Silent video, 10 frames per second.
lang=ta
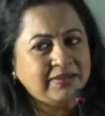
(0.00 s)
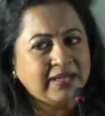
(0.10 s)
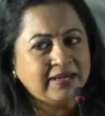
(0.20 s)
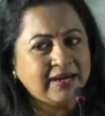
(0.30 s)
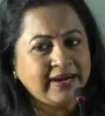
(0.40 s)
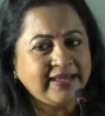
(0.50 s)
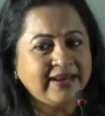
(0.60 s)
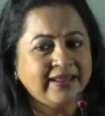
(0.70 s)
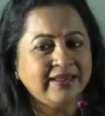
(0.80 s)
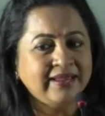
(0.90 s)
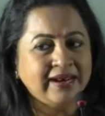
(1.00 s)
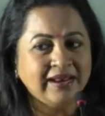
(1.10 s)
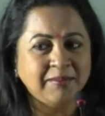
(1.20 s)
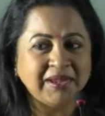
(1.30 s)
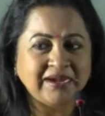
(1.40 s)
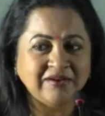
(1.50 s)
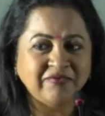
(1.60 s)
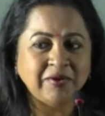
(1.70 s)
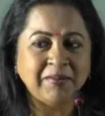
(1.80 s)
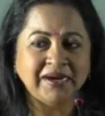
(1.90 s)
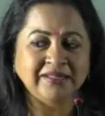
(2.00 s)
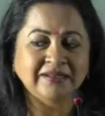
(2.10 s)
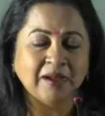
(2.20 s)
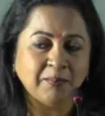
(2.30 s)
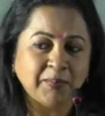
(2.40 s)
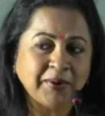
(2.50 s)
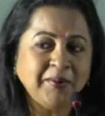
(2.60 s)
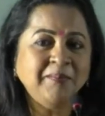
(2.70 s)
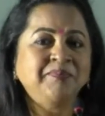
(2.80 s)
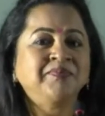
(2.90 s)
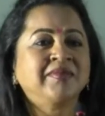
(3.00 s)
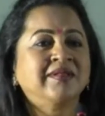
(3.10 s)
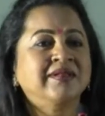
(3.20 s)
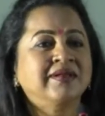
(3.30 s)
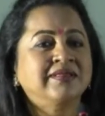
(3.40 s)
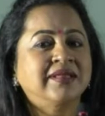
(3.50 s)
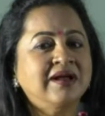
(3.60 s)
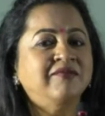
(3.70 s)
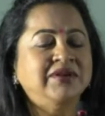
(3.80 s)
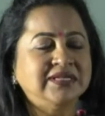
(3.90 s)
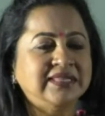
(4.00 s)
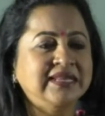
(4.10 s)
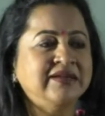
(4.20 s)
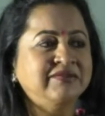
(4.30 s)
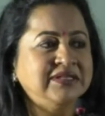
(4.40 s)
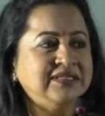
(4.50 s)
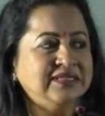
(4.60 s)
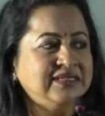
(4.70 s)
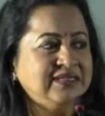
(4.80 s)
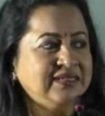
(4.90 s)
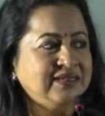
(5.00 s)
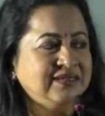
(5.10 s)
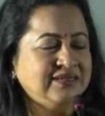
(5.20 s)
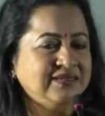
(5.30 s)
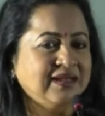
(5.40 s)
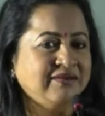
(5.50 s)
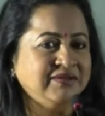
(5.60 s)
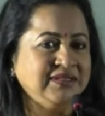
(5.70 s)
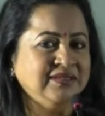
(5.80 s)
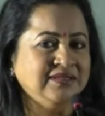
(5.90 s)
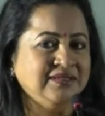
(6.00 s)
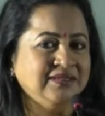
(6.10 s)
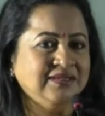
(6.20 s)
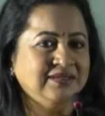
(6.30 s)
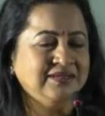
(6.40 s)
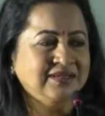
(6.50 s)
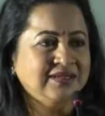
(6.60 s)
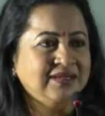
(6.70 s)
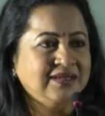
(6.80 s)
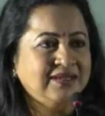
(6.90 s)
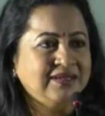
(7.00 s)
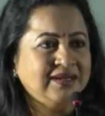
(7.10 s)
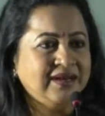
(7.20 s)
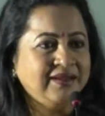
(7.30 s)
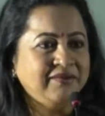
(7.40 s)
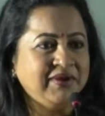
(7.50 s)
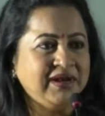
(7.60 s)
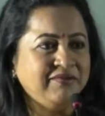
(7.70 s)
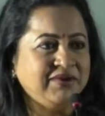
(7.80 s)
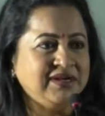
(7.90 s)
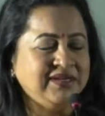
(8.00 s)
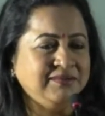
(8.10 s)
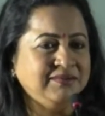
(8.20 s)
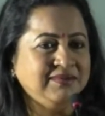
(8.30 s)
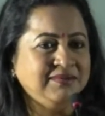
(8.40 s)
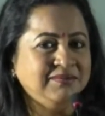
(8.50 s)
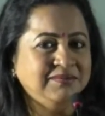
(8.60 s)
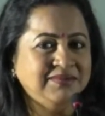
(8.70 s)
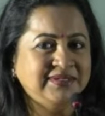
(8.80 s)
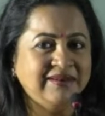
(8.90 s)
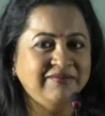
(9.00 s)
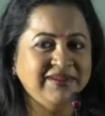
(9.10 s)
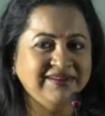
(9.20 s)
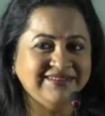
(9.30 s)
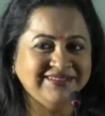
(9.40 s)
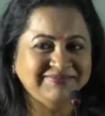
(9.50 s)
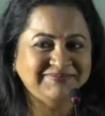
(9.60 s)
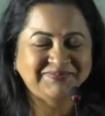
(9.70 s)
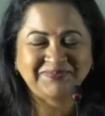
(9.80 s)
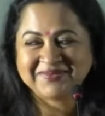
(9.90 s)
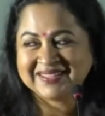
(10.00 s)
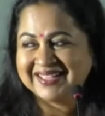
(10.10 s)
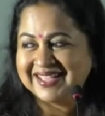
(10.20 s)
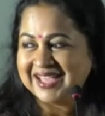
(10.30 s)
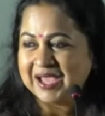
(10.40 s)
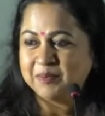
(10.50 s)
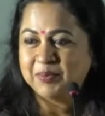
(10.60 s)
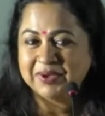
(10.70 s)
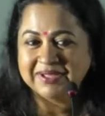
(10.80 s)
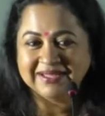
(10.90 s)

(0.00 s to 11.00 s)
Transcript: நான் நடிக்கிறேன் எல்லாமே கன்ஃபார்ம் ஆனதுக்கப்புறம் தான் அவருக்கு தெரிய வந்தது நான் வந்து நடிகவேல் அவர்களின் செல்வி என்று அப்போ